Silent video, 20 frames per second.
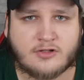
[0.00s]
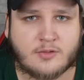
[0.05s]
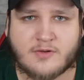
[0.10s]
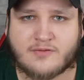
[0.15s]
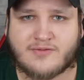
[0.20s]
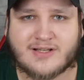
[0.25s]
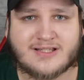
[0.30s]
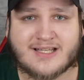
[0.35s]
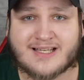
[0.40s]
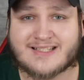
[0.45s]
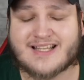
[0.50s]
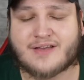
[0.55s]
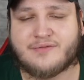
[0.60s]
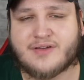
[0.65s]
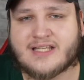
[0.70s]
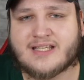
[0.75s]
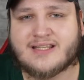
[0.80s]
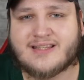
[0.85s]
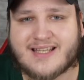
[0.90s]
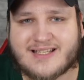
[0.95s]
2021, ça
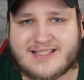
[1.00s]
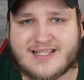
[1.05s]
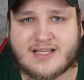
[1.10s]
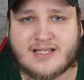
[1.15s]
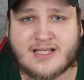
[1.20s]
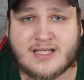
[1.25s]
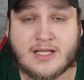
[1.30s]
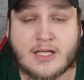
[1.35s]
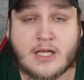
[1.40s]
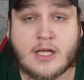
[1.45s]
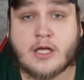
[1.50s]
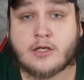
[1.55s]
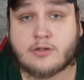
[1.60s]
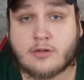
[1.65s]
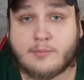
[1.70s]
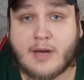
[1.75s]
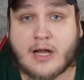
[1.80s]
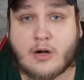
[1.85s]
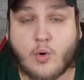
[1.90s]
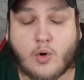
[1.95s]
des décennies que
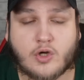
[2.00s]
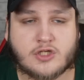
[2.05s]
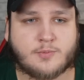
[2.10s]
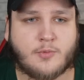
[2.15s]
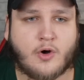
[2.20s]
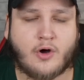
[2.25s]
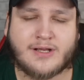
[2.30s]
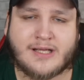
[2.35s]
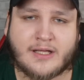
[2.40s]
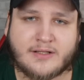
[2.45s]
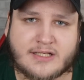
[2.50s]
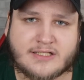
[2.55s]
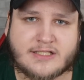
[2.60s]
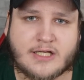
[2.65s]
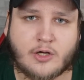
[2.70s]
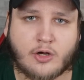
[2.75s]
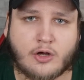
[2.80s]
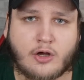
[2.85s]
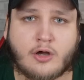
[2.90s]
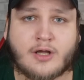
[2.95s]
malheureusement il y a des
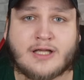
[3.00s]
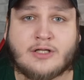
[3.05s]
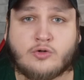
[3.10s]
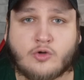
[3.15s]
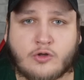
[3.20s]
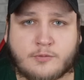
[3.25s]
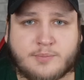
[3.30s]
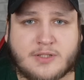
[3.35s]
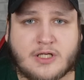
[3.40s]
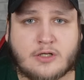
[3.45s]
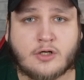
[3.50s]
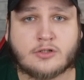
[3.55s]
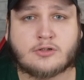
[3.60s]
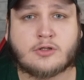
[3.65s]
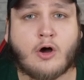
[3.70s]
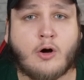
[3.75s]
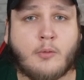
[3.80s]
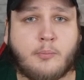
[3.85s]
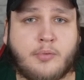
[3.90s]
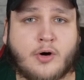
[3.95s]
erreurs et d'autres pilotes
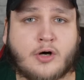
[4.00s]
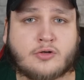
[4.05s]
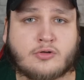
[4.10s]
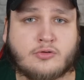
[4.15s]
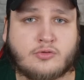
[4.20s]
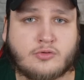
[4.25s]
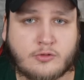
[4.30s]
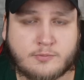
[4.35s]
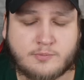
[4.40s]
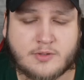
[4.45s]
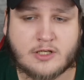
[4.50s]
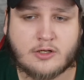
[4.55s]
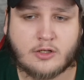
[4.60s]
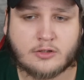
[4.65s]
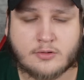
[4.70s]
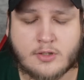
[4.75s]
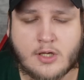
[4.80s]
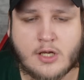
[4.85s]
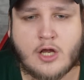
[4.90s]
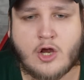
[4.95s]
emportent d'autres
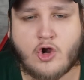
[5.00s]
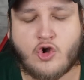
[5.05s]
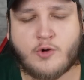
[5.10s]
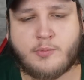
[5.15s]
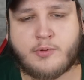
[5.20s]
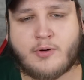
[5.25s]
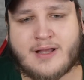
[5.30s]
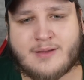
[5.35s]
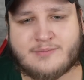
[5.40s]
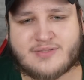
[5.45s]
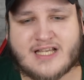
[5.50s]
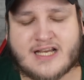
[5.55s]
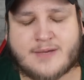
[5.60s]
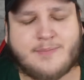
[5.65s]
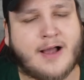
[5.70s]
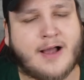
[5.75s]
pilotes. Le problème c'est que